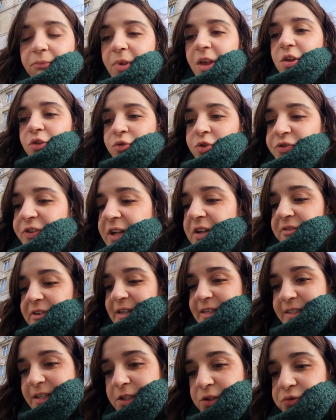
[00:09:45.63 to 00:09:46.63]
donc je vais aller
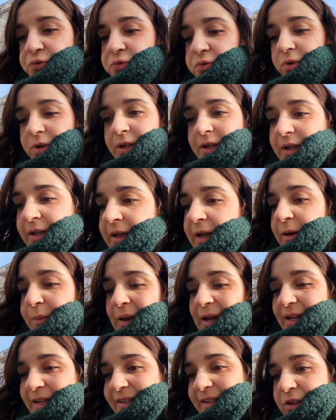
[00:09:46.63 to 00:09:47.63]
faire ça et tout.
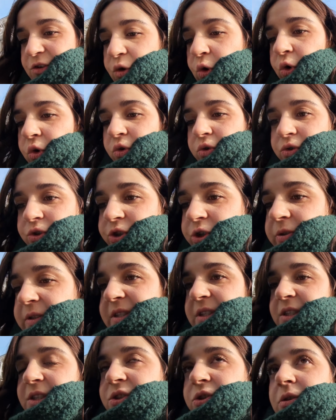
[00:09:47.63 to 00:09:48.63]
Mais elle était trop
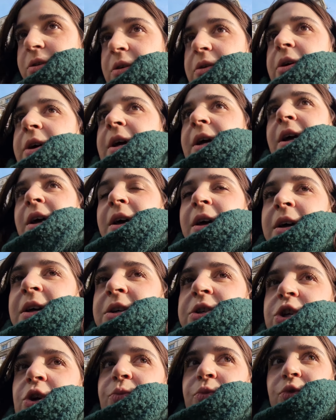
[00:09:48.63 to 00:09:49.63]
gentille, genre
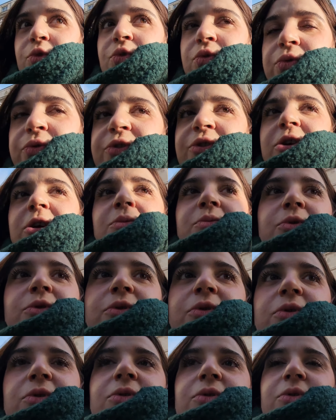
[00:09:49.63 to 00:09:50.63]
genre mon compte comme
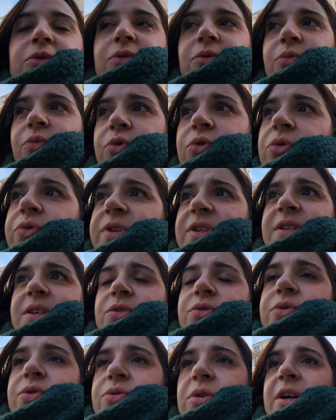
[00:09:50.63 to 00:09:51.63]
mon compte était
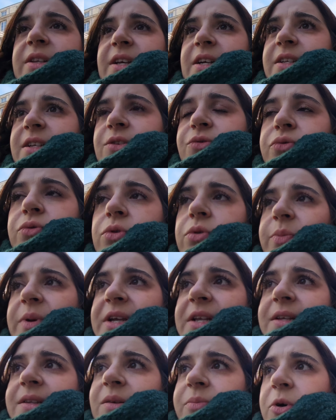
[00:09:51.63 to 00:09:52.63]
que sur internet et tout bah,
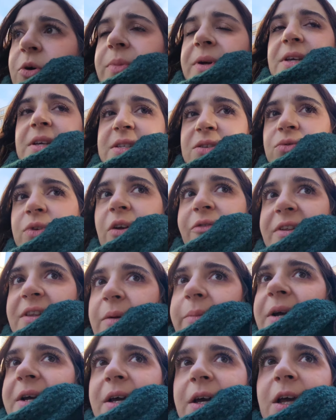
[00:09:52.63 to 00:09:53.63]
il n'était pas en magasin donc en fait elle
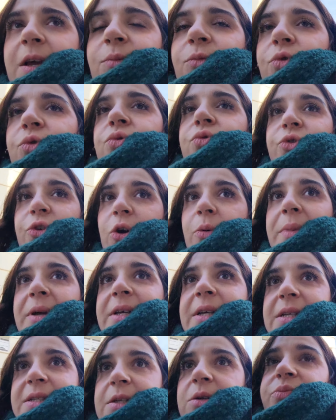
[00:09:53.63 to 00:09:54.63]
m'a créé mon compte en
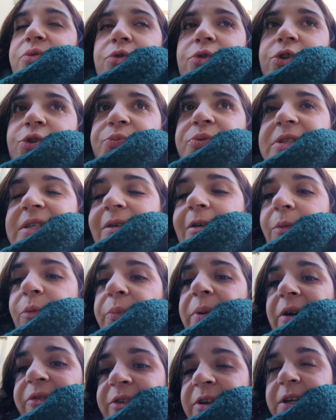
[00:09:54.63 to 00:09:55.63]
magasin pour que je puisse avoir mon
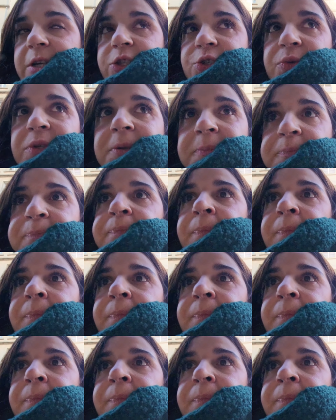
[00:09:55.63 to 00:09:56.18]
parfum gratuit